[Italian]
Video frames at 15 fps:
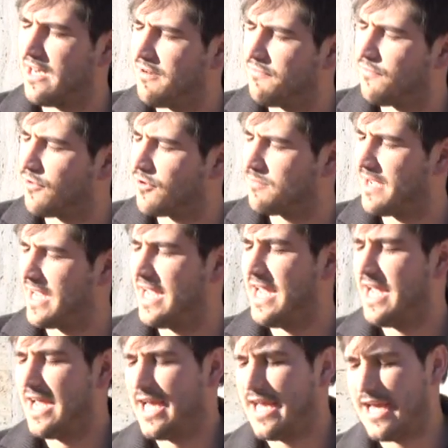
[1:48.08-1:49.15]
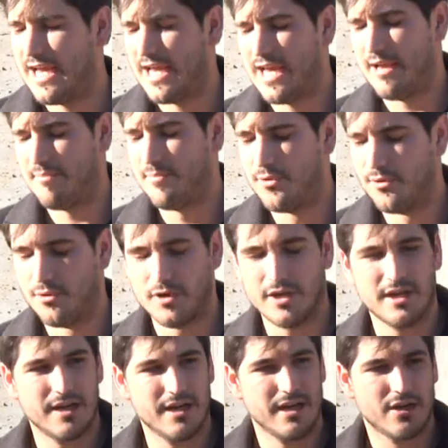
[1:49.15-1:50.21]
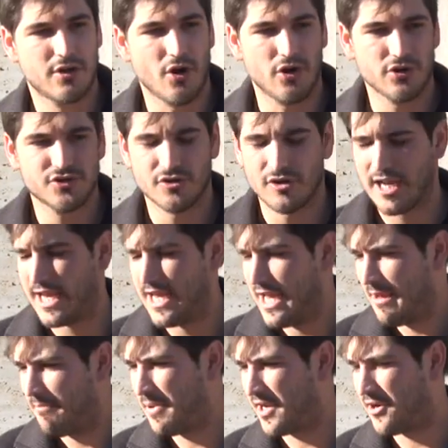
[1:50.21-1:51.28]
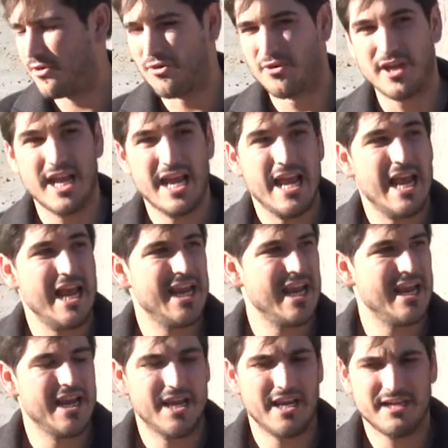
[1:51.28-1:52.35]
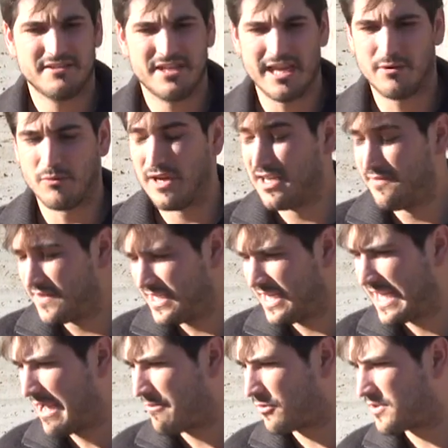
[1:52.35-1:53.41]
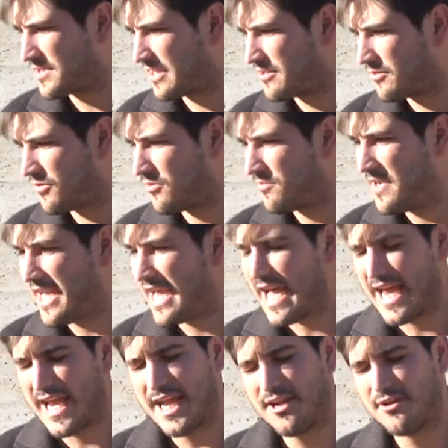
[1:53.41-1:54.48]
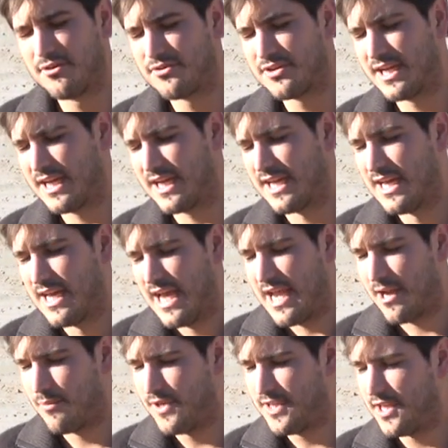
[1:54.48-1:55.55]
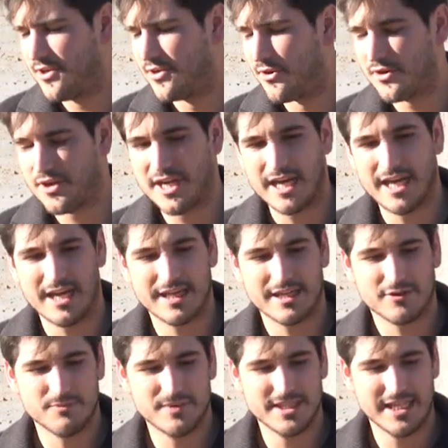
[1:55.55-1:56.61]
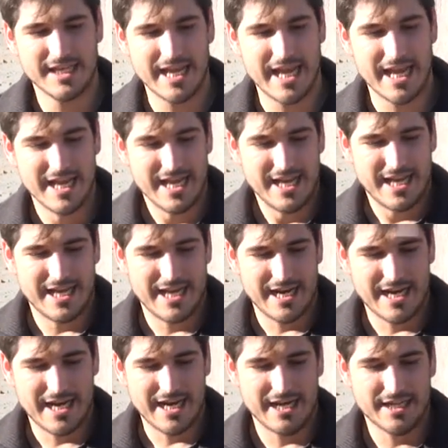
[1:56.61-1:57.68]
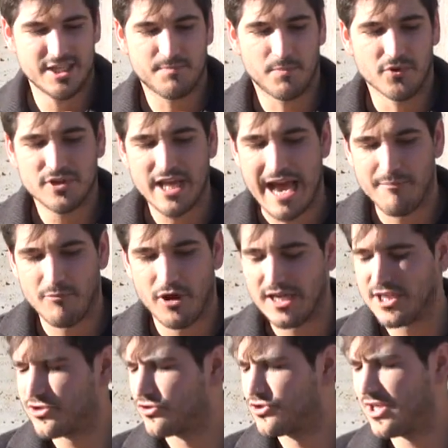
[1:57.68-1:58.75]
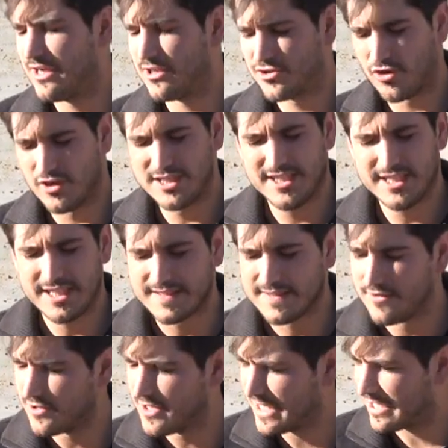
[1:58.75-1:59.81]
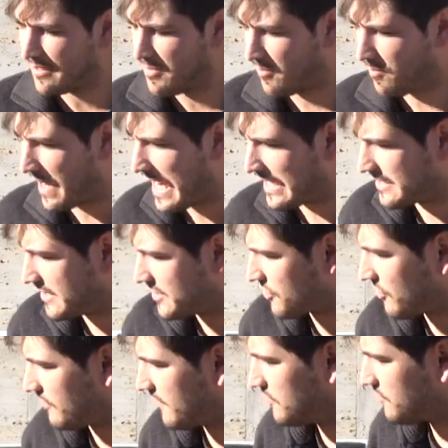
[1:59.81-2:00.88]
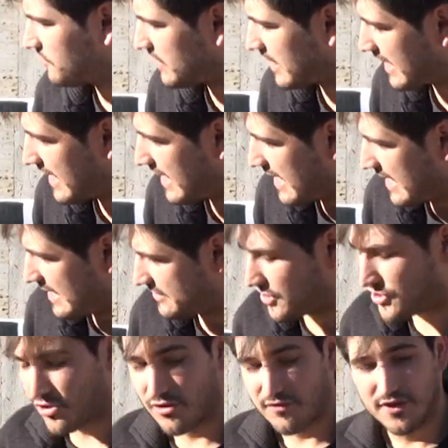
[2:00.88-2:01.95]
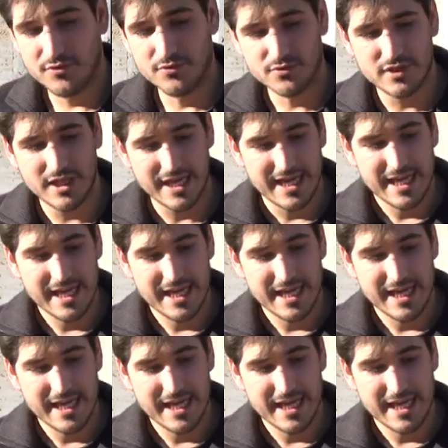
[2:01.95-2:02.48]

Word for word: nelle forme eh, più eh, consone per noi e, e rivendichiamo questa autonomia e, non, eh, e, quindi non eh, come dire, eh, rispondiamo alle sollecitazioni che da più parti sono venute, ci sono venute